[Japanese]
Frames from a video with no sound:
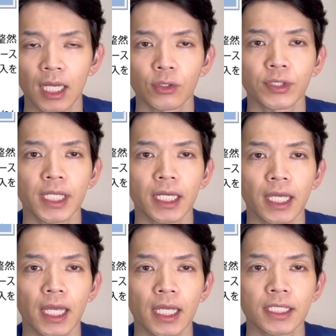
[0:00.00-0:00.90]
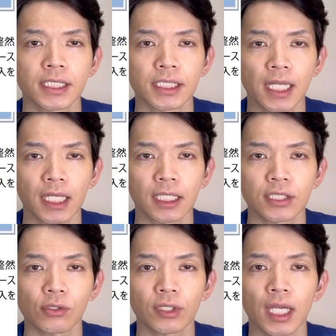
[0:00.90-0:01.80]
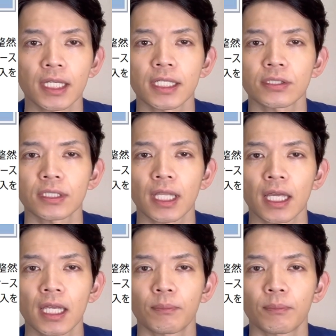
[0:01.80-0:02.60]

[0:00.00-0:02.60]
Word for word: 売上、仕入れ、必要経費について